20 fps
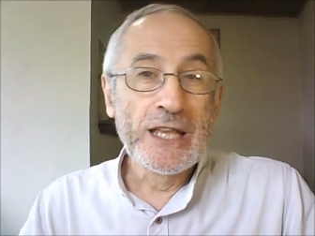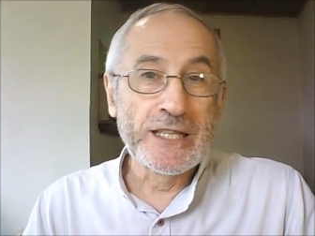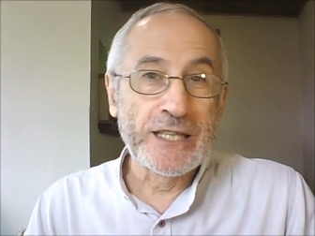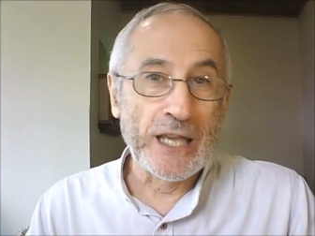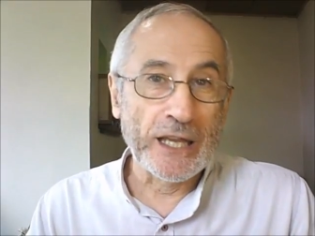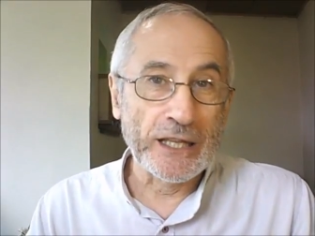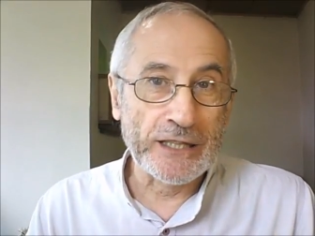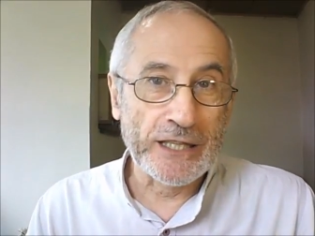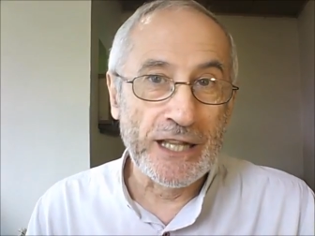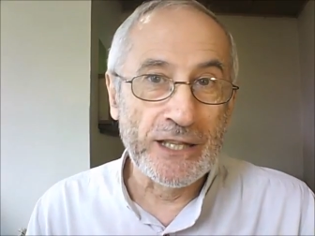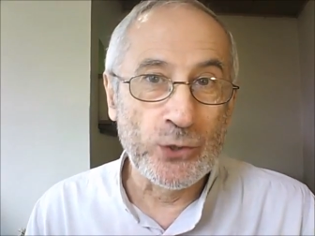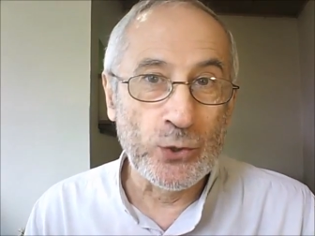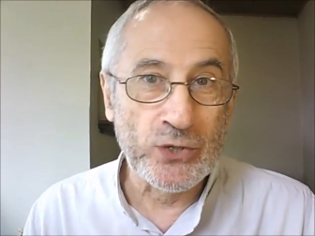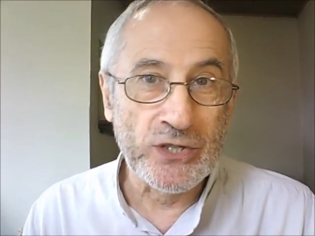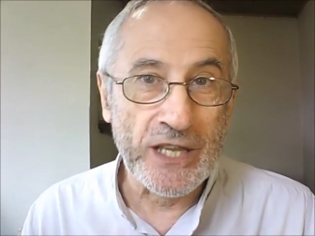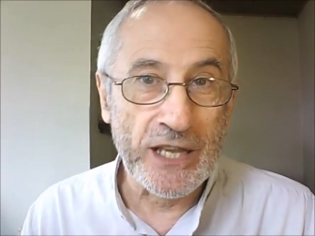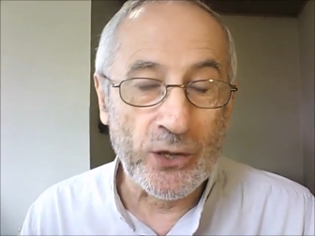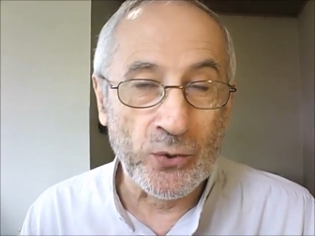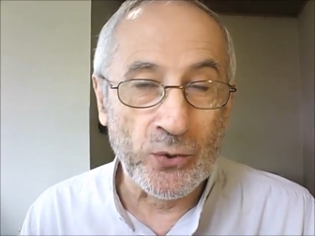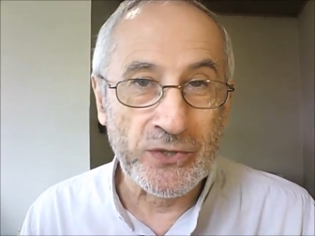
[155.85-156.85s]
certains de
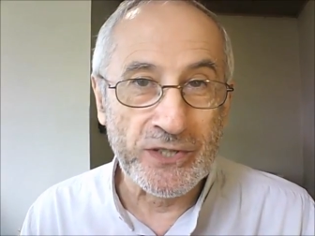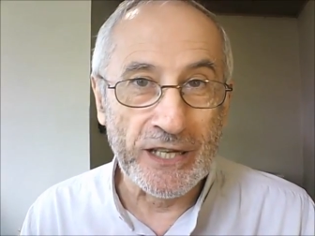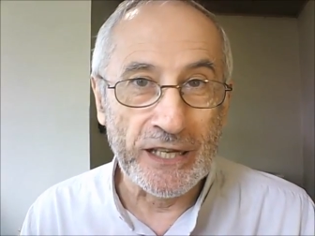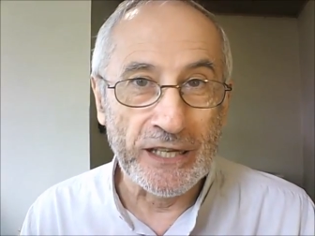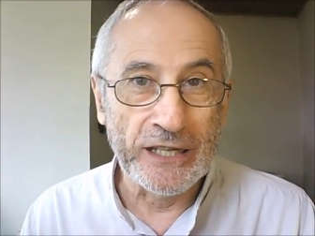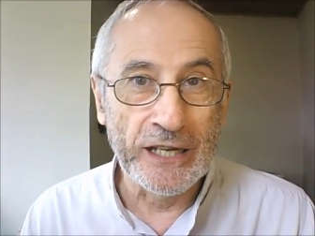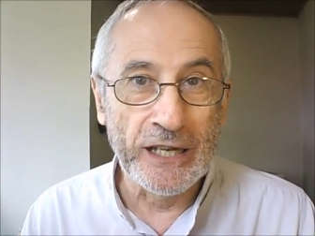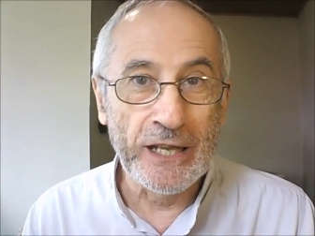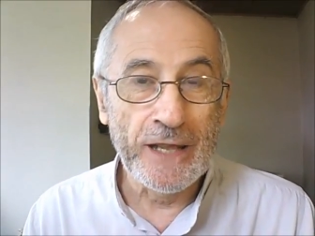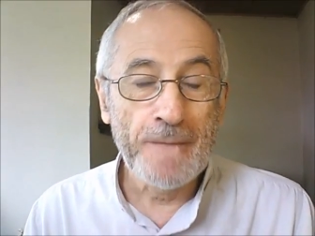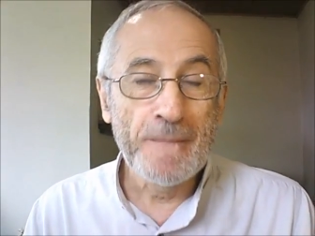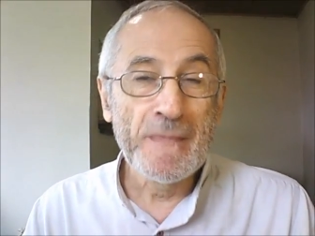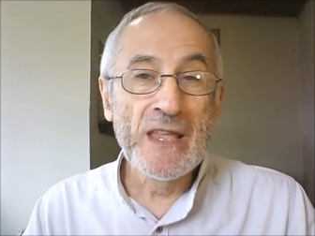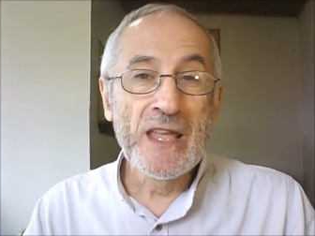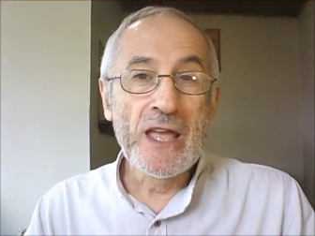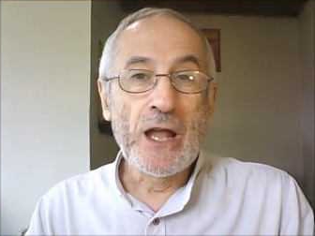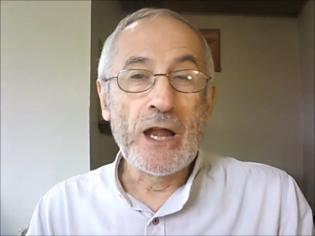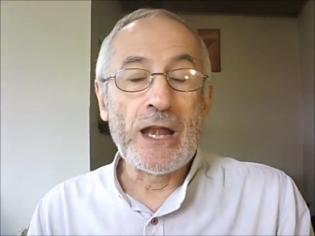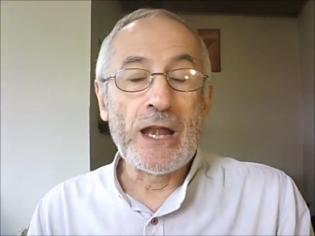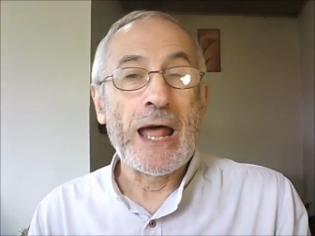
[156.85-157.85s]
ses conseillers
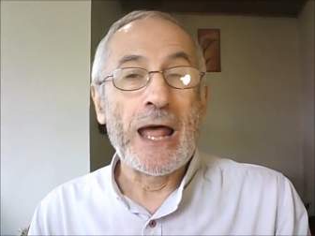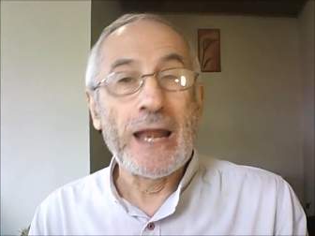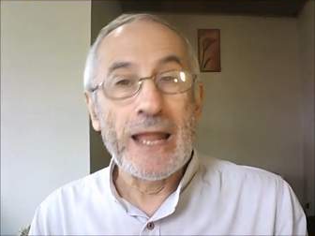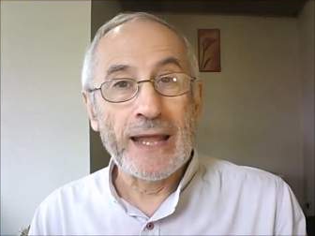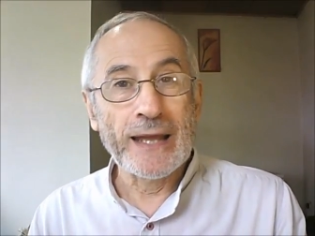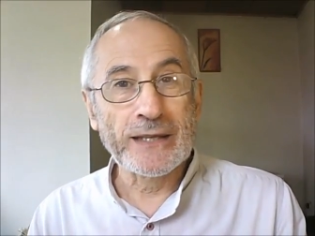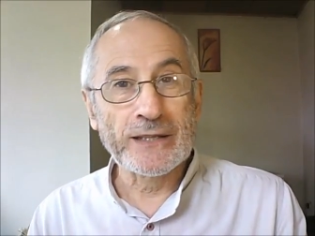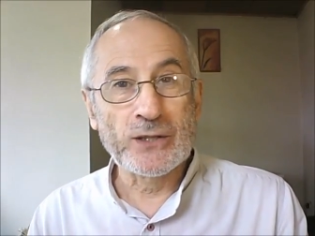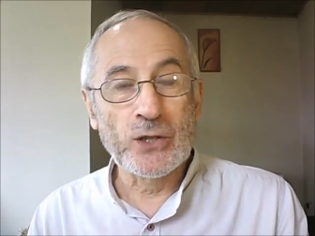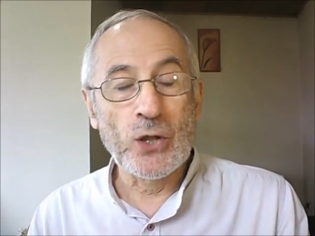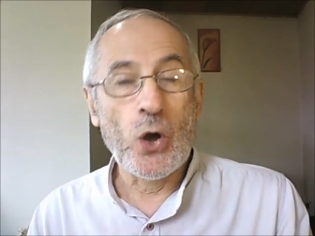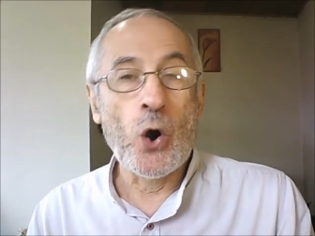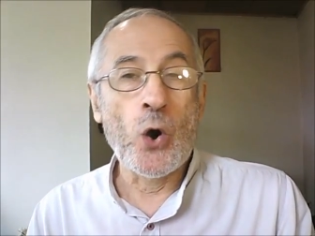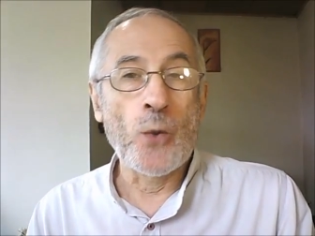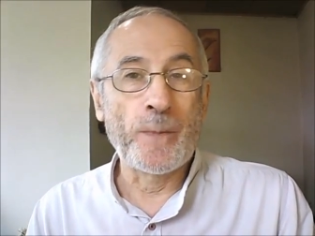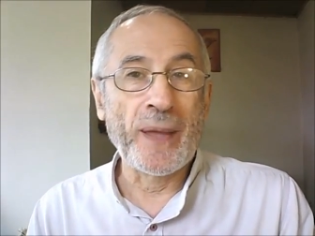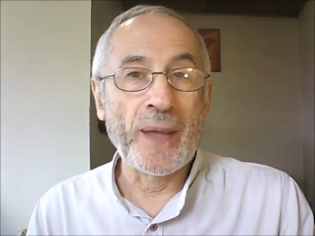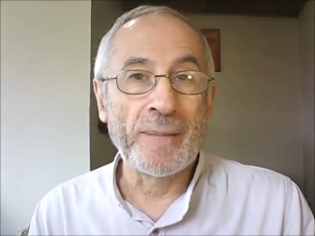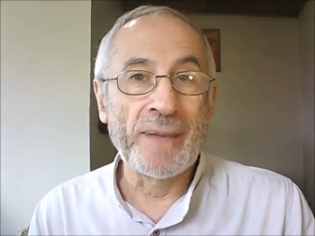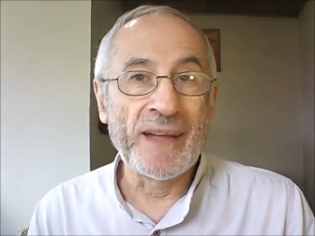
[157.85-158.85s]
l'alertent en
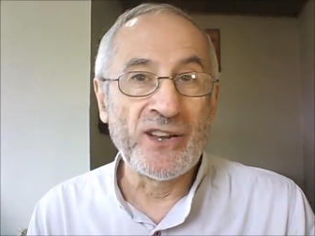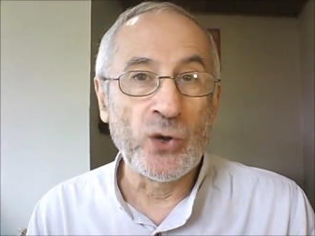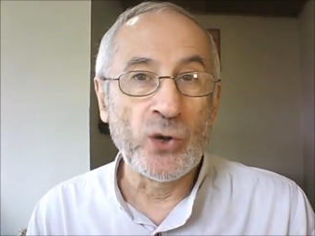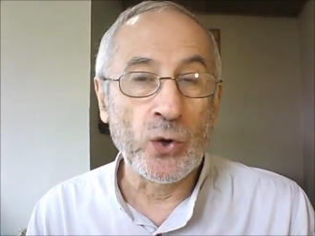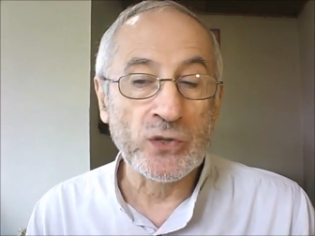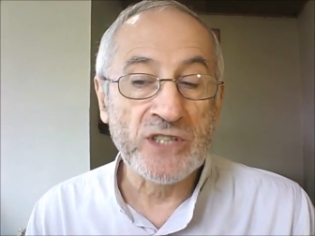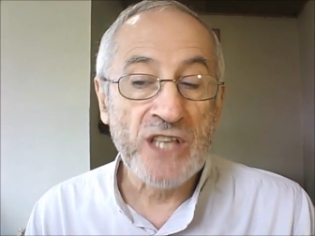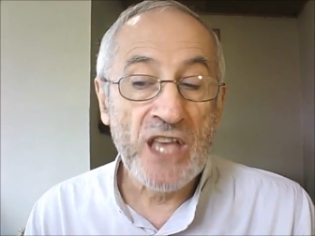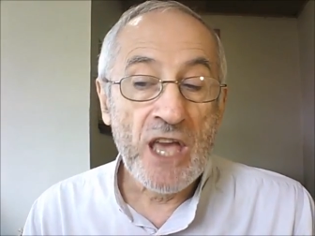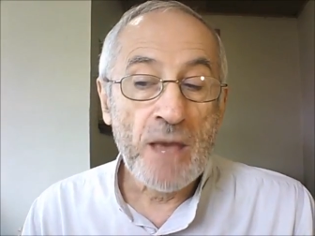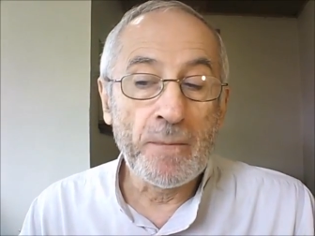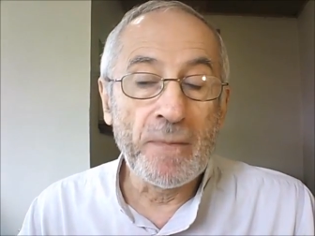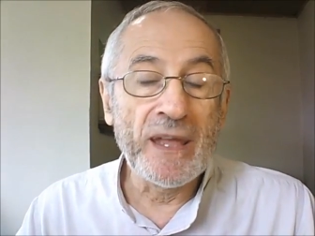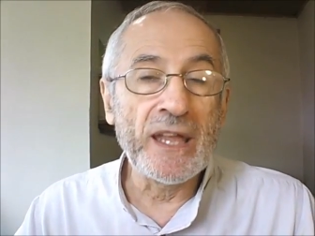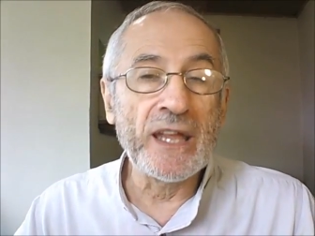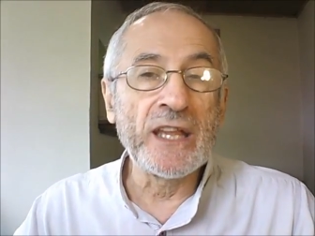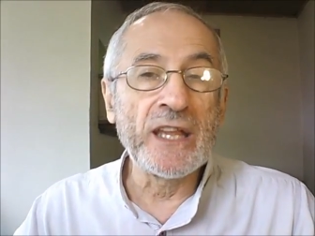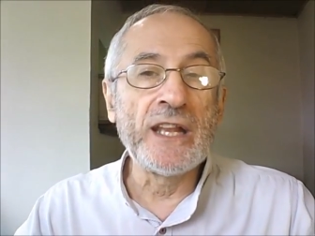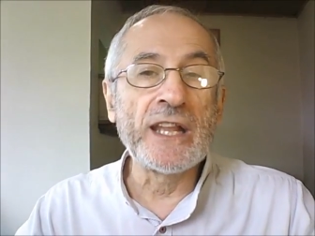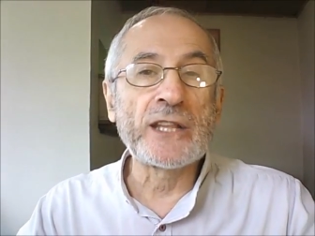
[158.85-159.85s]
permanence.
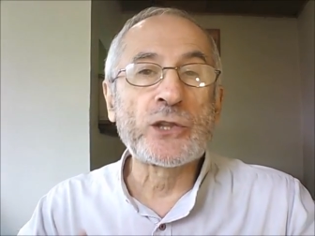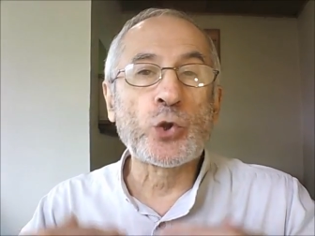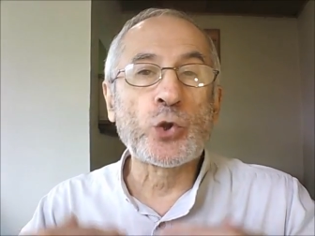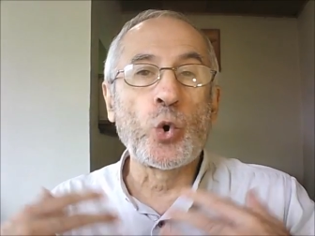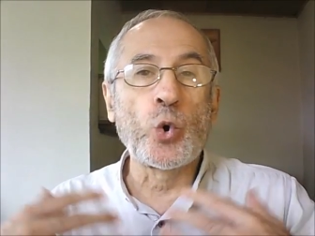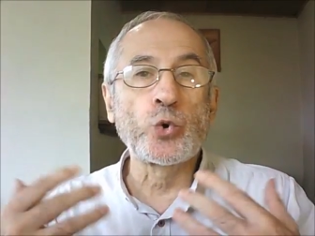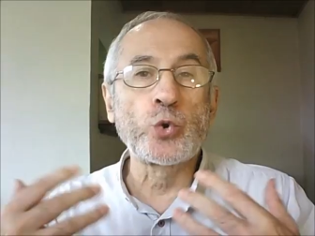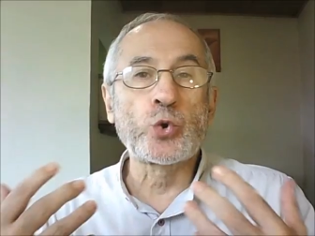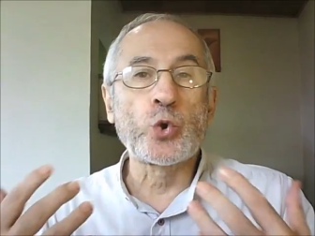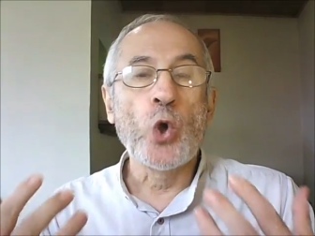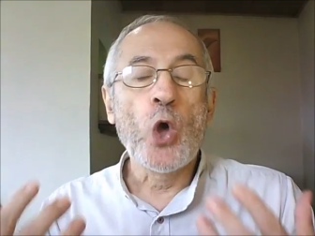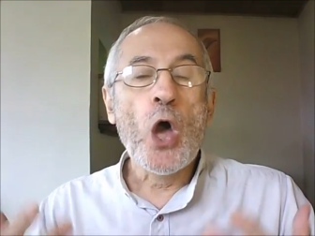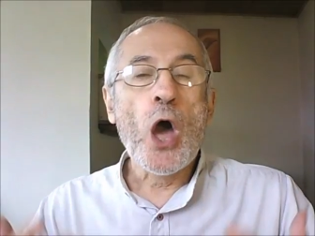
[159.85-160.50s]
Mais il est trop